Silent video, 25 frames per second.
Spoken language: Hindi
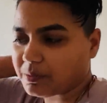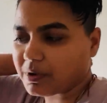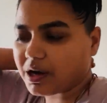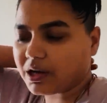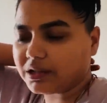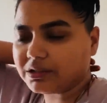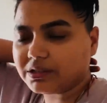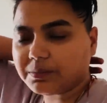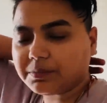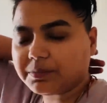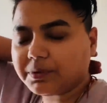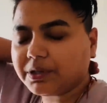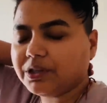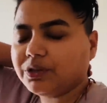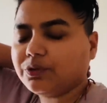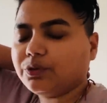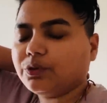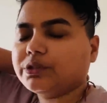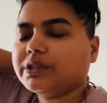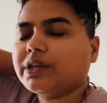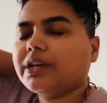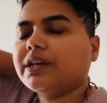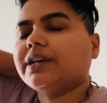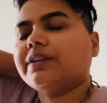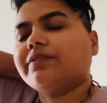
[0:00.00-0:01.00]
बाद जब ठीक हो
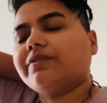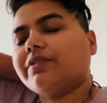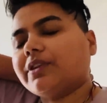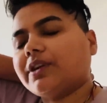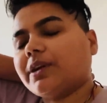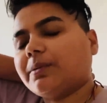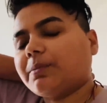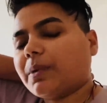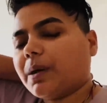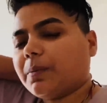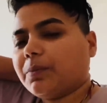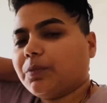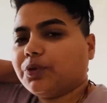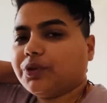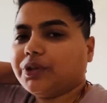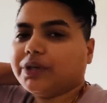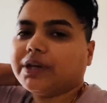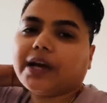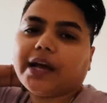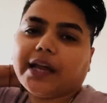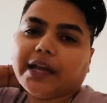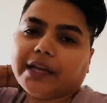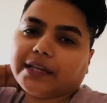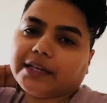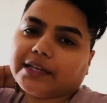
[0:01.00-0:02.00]
जाएगी फिर हम आपको
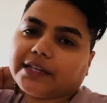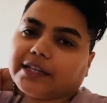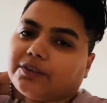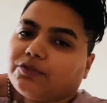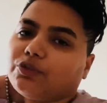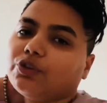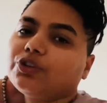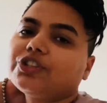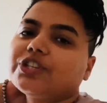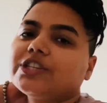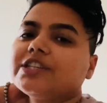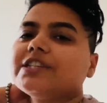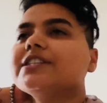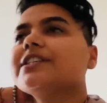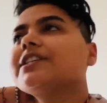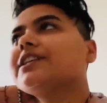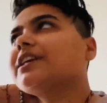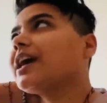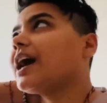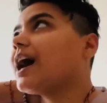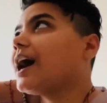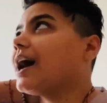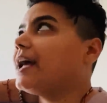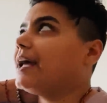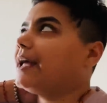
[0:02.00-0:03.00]
दिखाएंगे कि वो चीज़
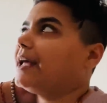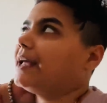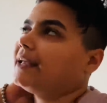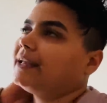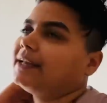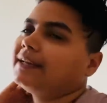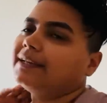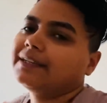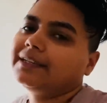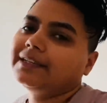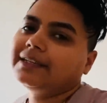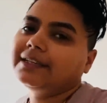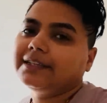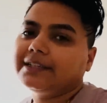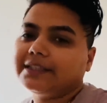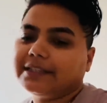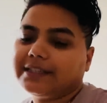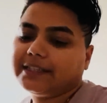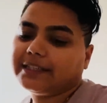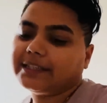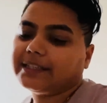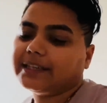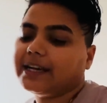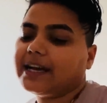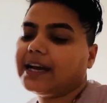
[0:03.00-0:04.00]
क्या है
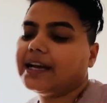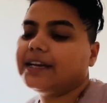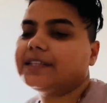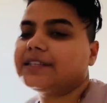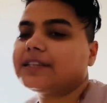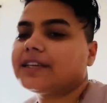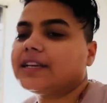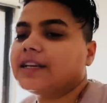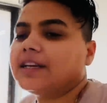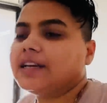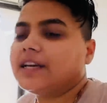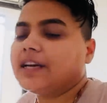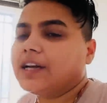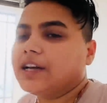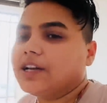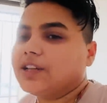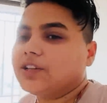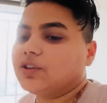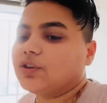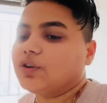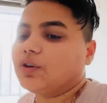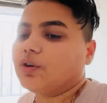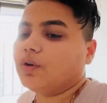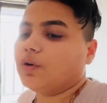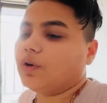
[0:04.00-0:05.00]
ठीक है गाइस
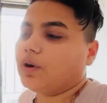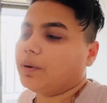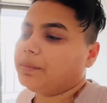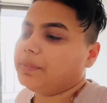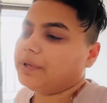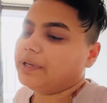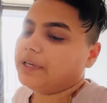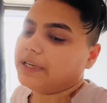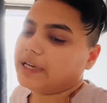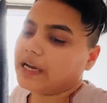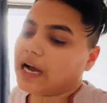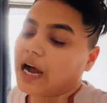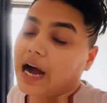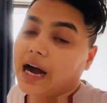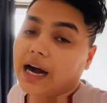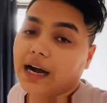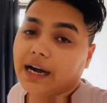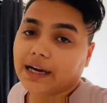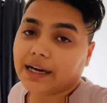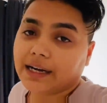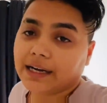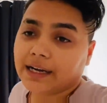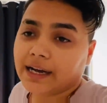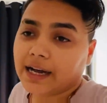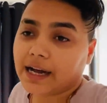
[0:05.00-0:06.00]
तो अभी
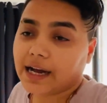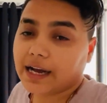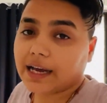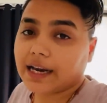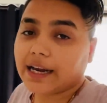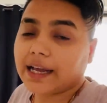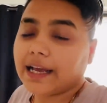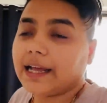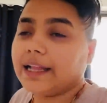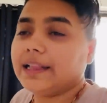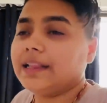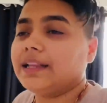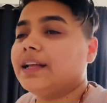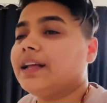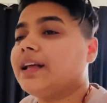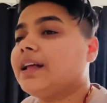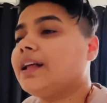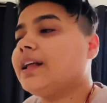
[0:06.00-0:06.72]
अगर हेल्थ